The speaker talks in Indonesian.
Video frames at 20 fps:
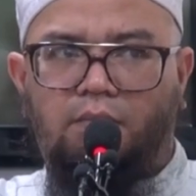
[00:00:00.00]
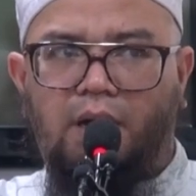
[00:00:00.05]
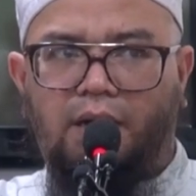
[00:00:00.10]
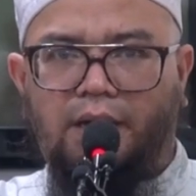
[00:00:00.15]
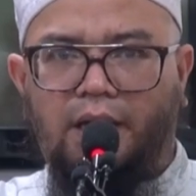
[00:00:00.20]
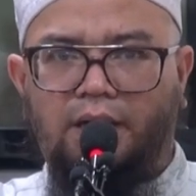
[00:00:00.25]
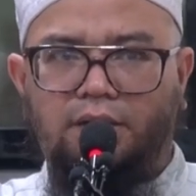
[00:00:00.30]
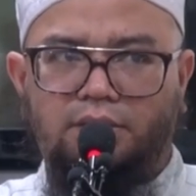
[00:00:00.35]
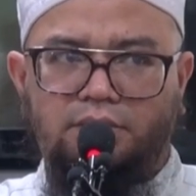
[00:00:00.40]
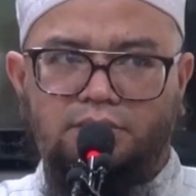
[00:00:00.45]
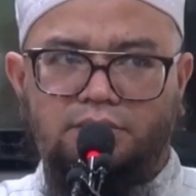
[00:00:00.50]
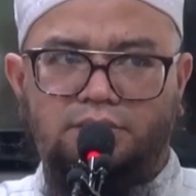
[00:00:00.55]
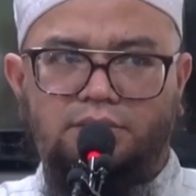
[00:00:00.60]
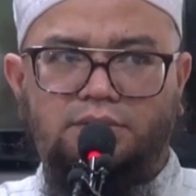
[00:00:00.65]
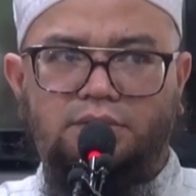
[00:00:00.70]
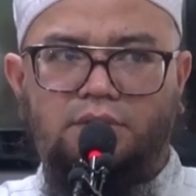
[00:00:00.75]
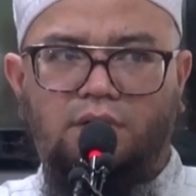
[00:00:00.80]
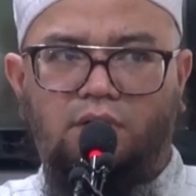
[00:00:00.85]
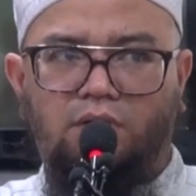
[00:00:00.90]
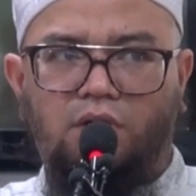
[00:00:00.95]
Bahkan
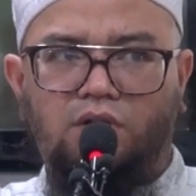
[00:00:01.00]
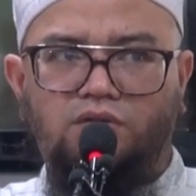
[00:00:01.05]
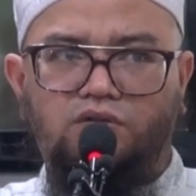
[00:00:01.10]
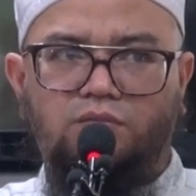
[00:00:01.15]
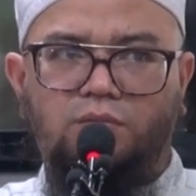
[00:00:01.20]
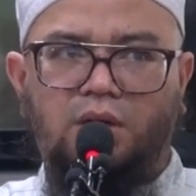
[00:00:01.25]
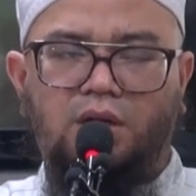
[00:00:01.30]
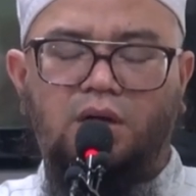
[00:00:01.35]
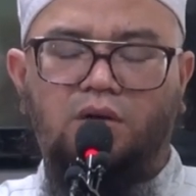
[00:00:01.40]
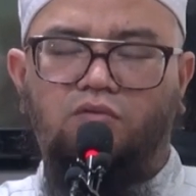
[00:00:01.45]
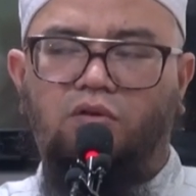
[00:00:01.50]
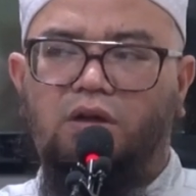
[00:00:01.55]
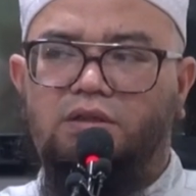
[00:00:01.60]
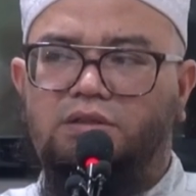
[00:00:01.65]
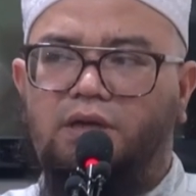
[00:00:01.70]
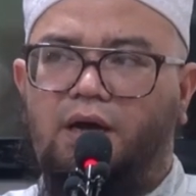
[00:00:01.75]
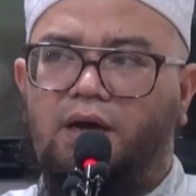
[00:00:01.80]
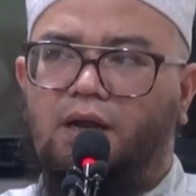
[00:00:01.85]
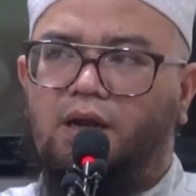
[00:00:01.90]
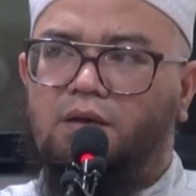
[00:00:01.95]
Allah Subhanahu wa
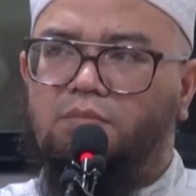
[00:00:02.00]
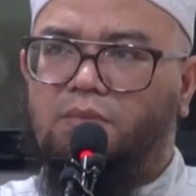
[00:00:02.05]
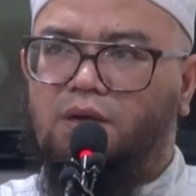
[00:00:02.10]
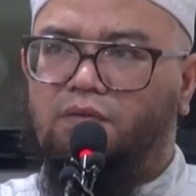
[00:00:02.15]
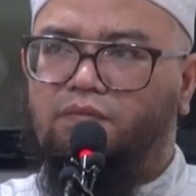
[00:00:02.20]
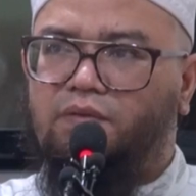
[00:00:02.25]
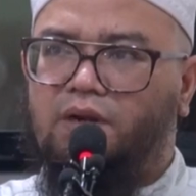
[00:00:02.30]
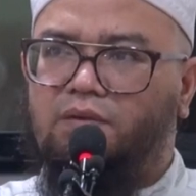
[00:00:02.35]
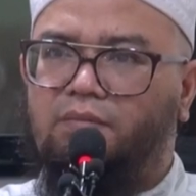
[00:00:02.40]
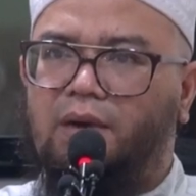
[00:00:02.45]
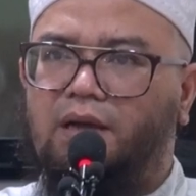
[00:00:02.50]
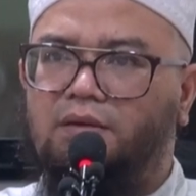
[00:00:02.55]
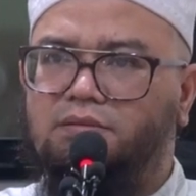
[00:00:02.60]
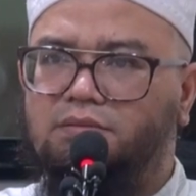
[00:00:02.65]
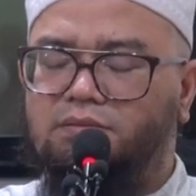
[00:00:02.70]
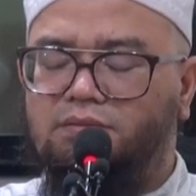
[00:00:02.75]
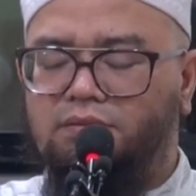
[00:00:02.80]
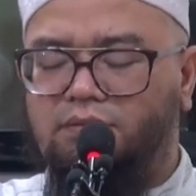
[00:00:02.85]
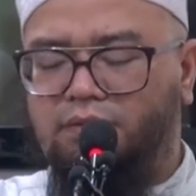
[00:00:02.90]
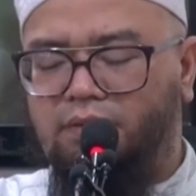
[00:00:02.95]
taala
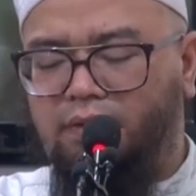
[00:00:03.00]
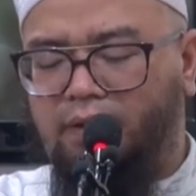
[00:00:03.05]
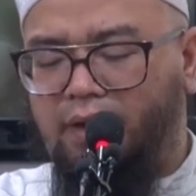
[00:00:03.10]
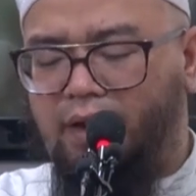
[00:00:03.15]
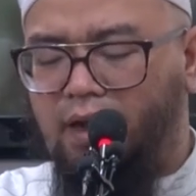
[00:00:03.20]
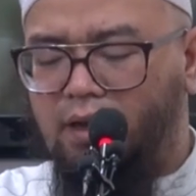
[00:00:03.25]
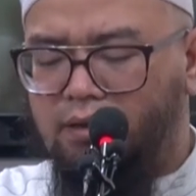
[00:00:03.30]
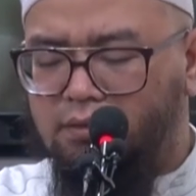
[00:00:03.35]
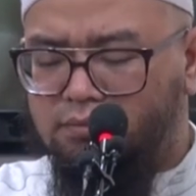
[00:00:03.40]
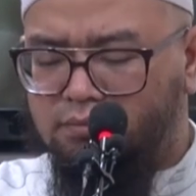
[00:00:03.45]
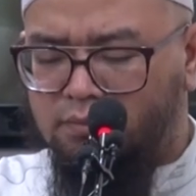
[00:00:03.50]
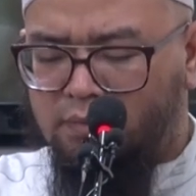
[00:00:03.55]
berfirman ya